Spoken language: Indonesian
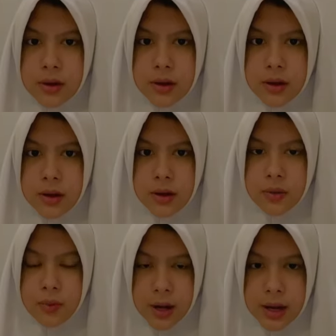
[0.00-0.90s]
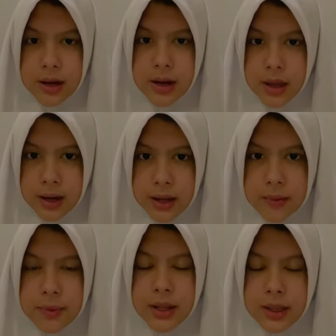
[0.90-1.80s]
uh, uang
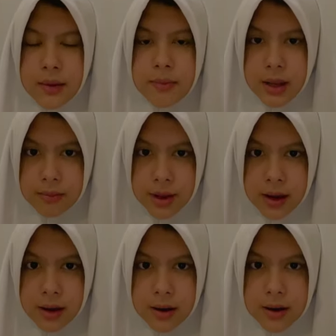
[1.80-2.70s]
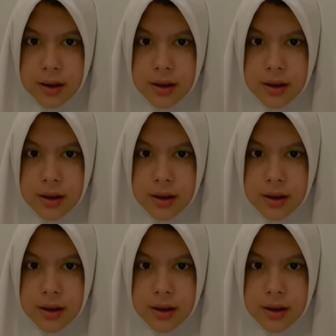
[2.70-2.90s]
dari militer Myanmar.